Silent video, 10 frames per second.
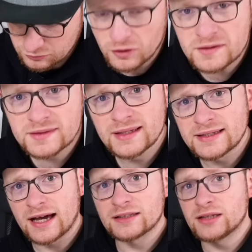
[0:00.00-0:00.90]
90er
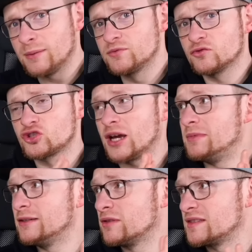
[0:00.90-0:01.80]
Jahren gab, so schreibt
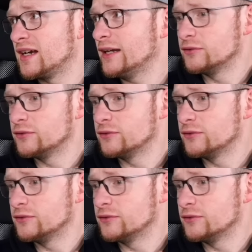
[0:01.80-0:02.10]
Leo das hier rein.